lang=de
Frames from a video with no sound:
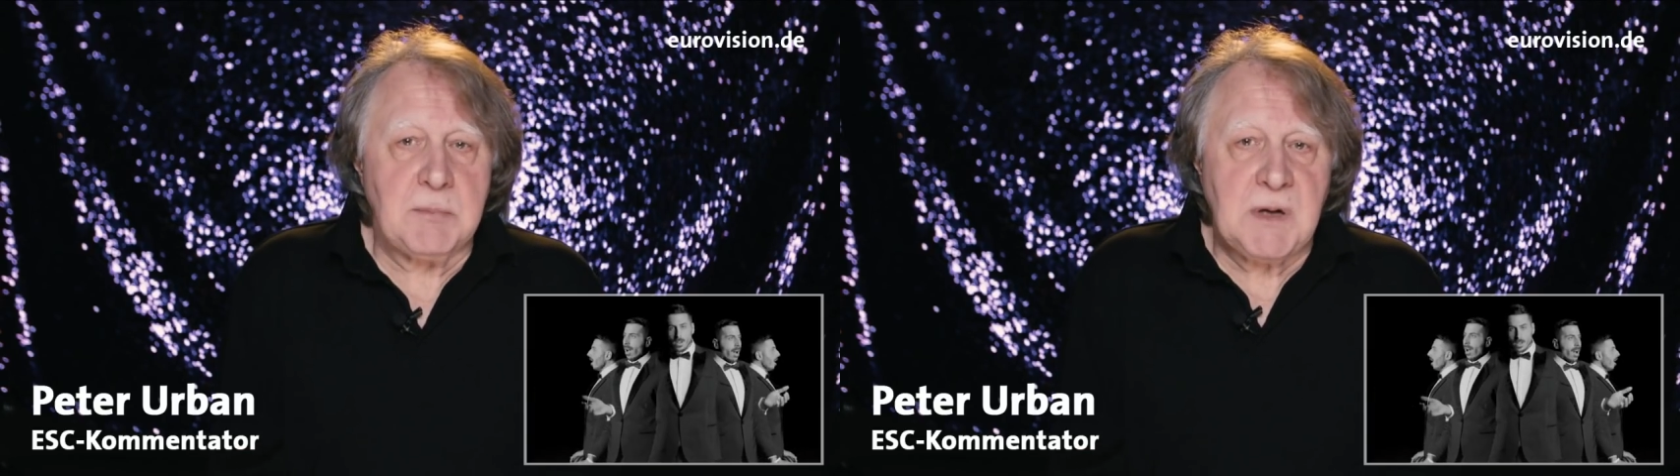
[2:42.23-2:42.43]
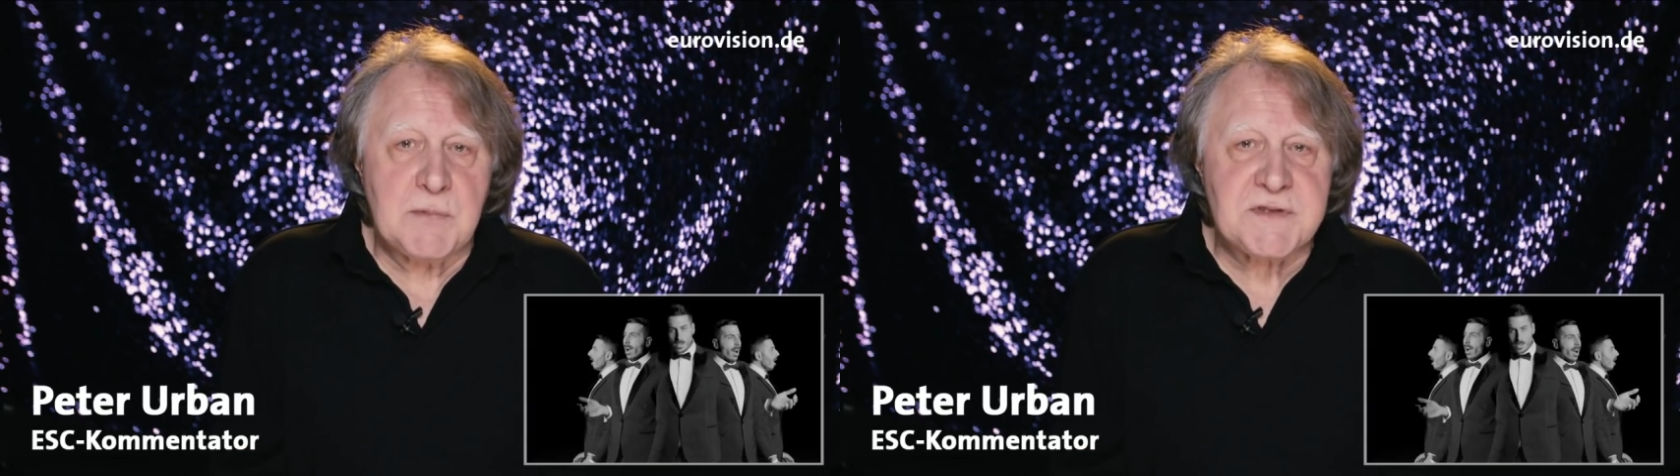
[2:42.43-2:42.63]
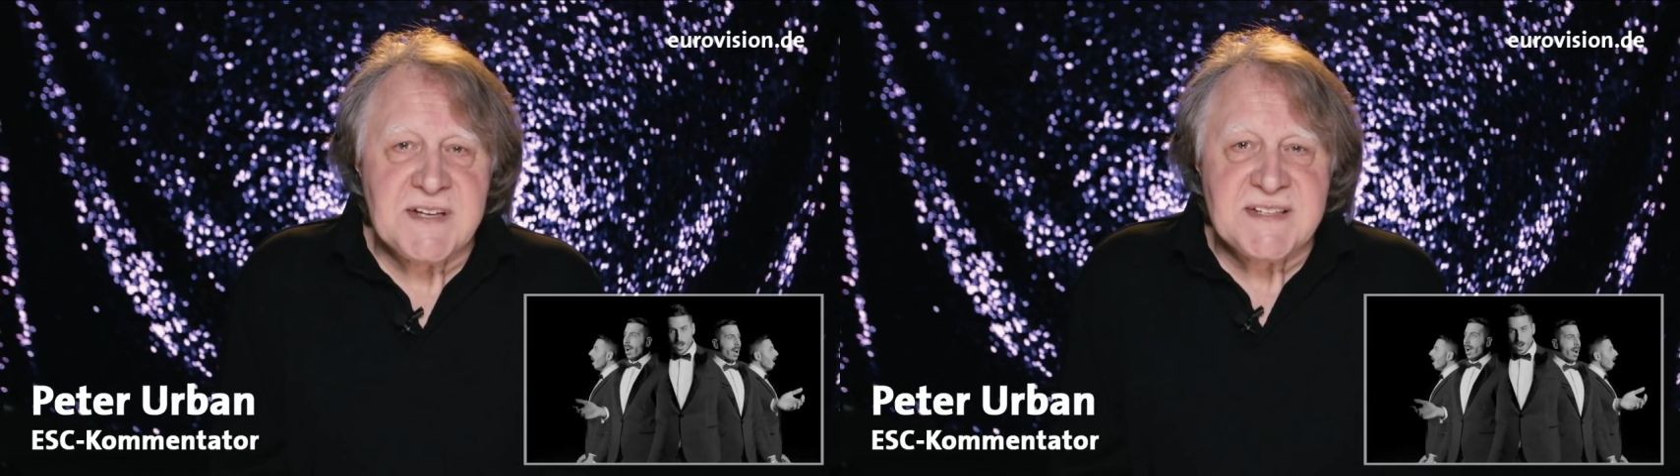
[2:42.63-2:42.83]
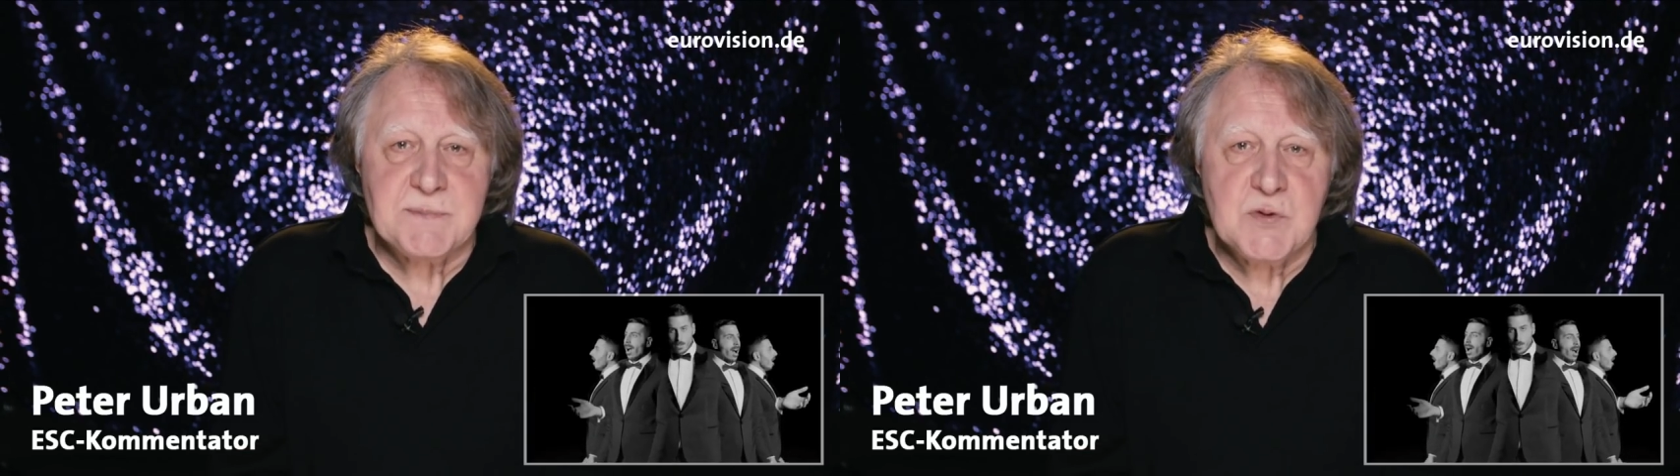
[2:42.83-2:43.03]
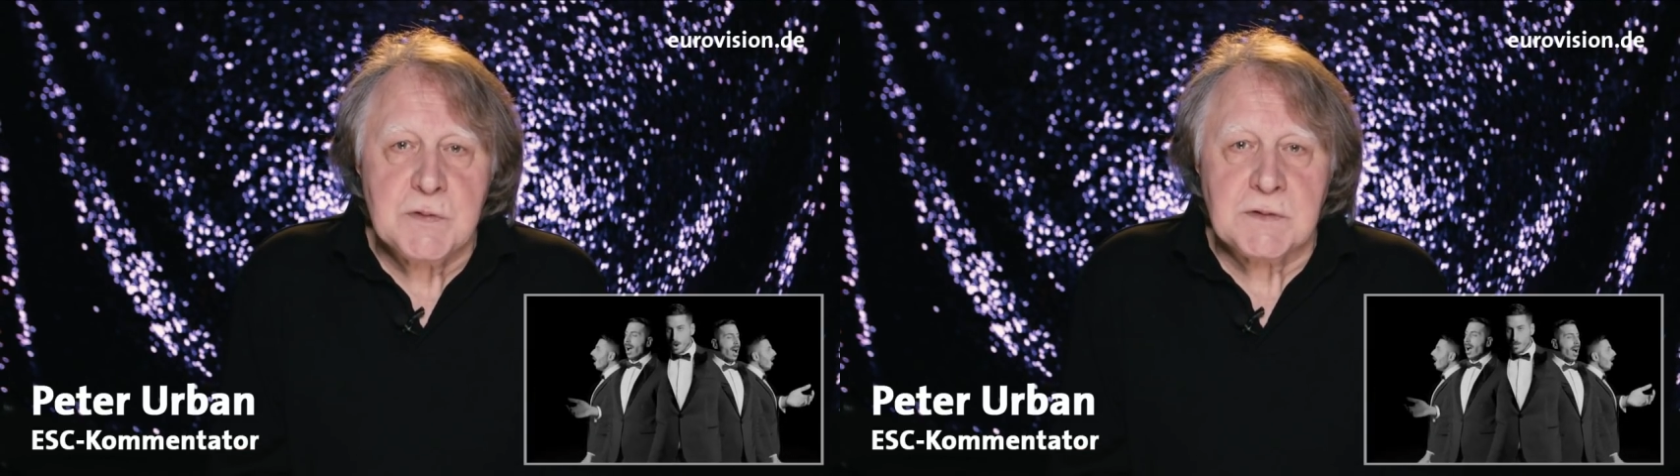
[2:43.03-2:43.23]
man muss das
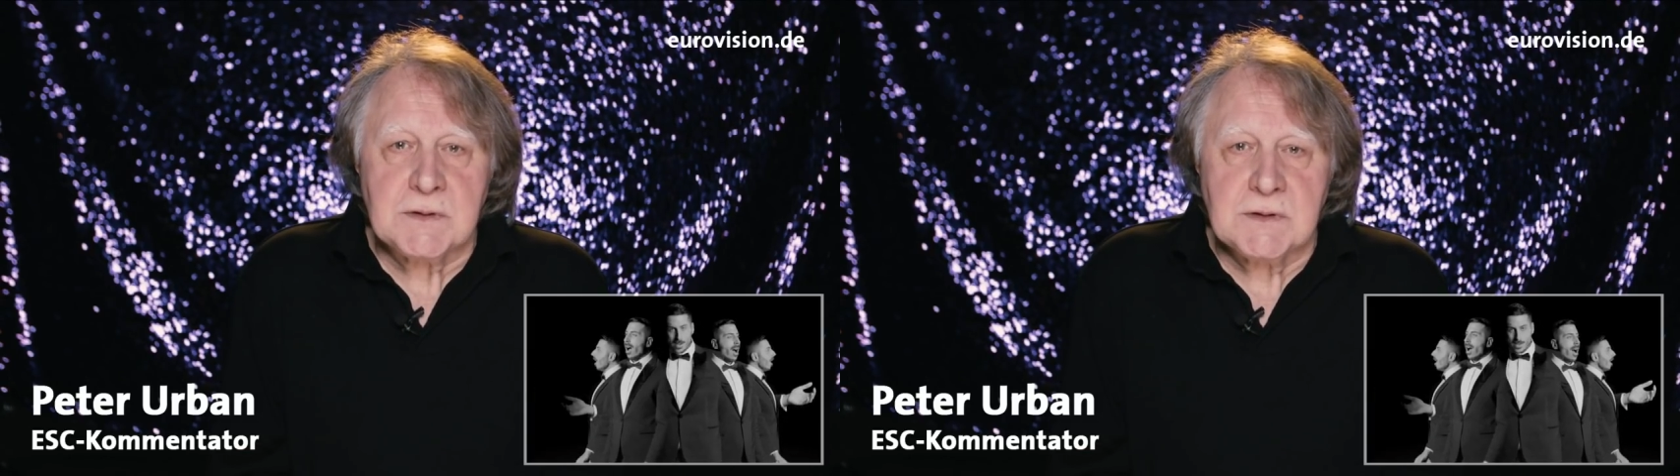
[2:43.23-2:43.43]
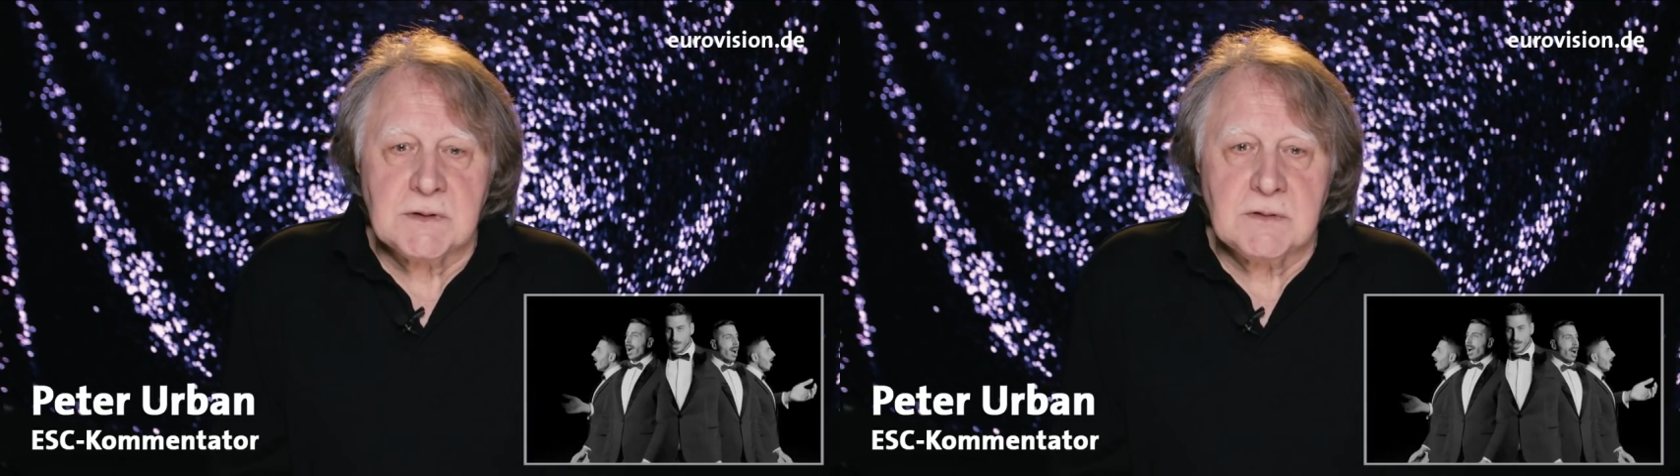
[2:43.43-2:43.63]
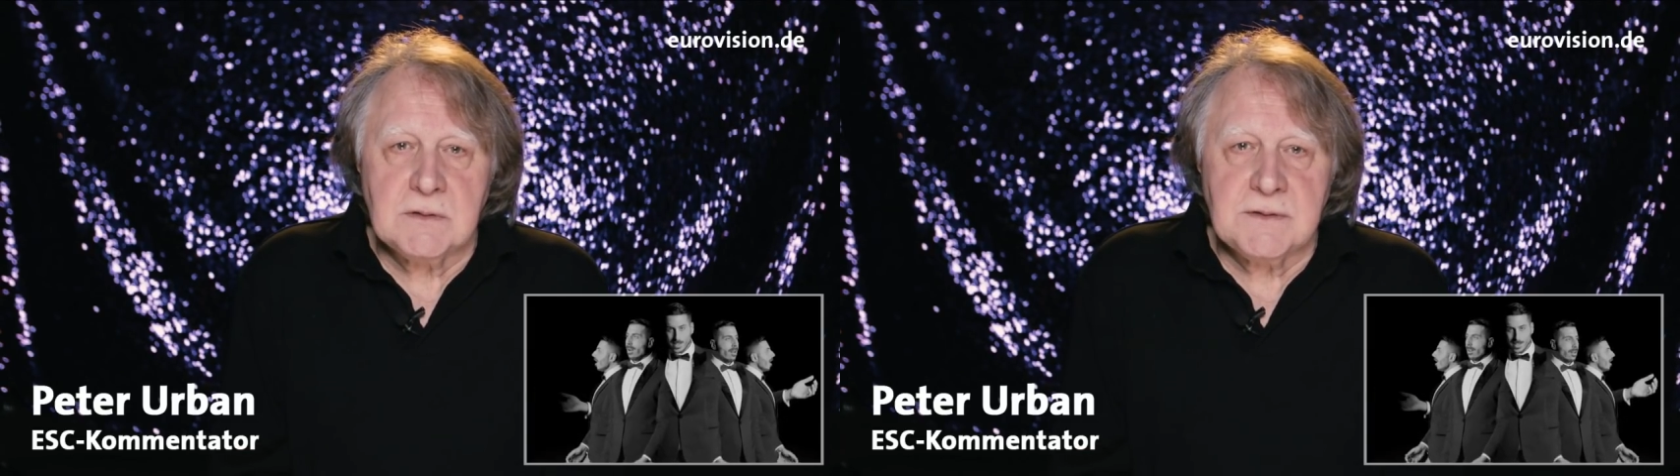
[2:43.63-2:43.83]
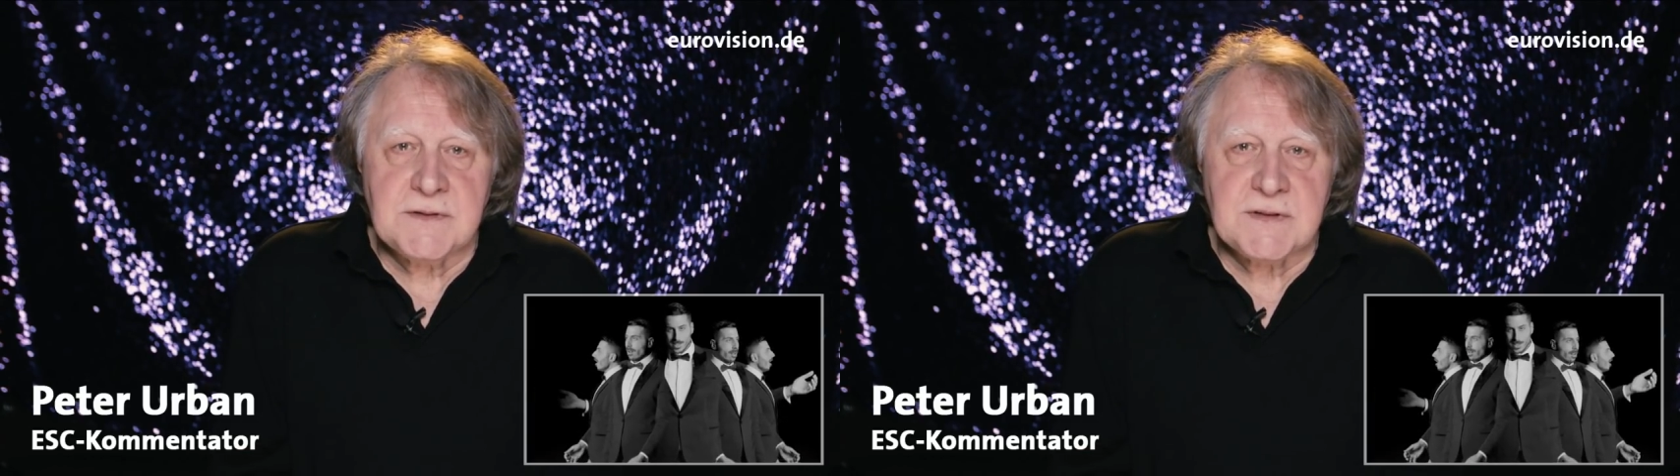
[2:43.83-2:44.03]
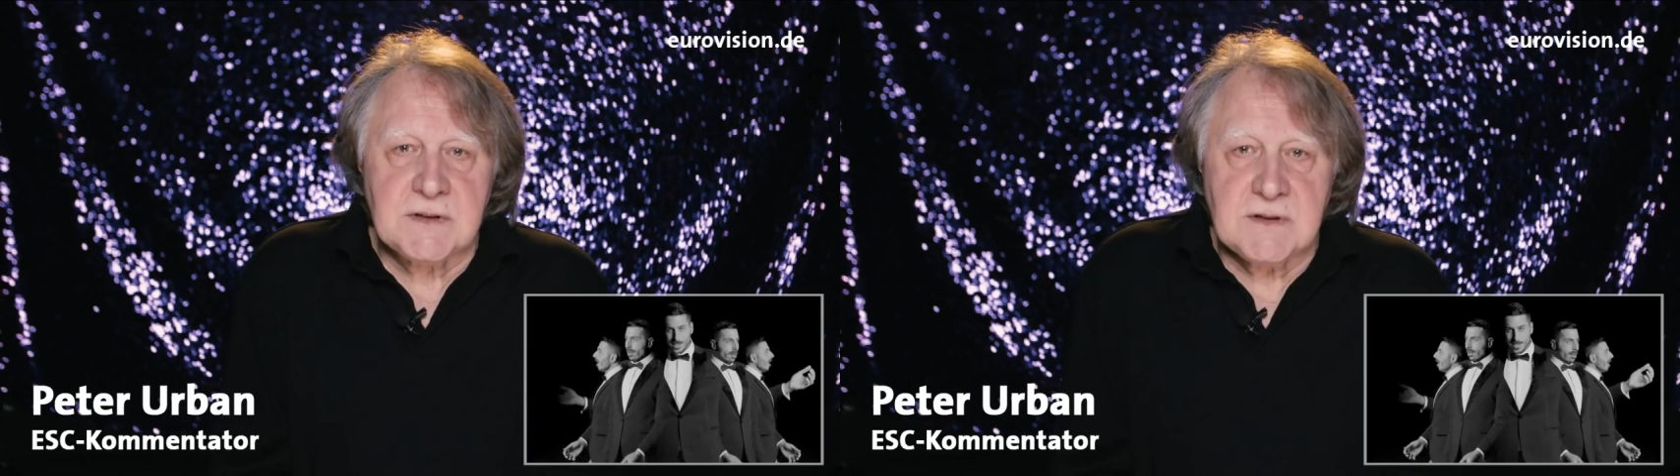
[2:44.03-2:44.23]
mögen
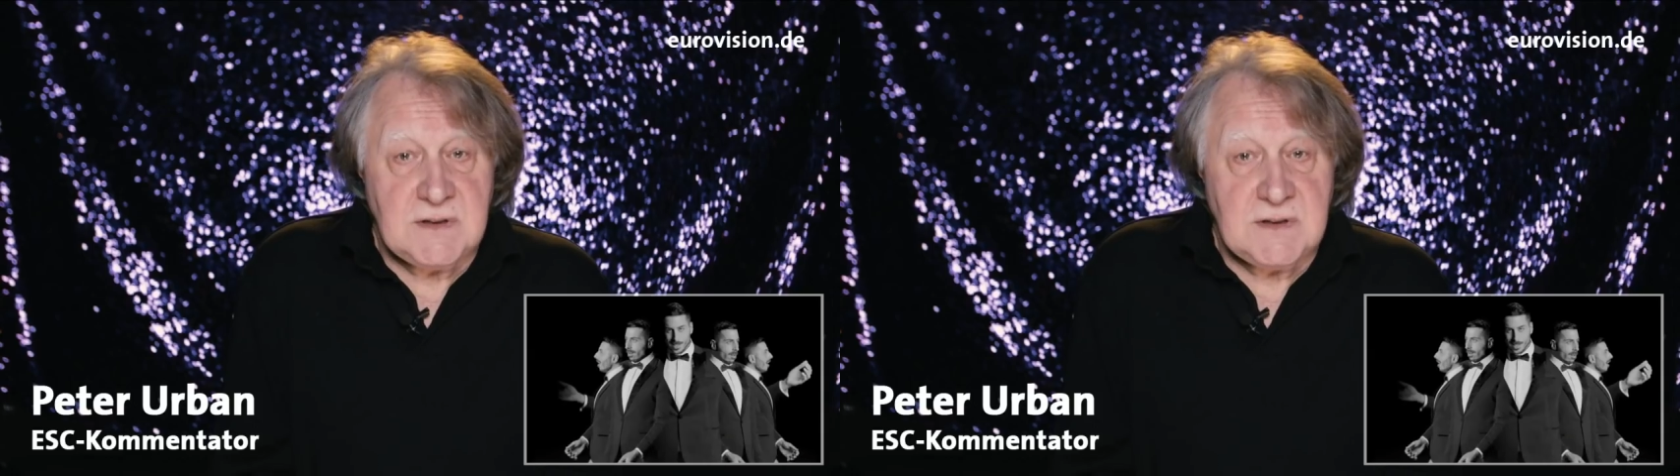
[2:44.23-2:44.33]
und äh,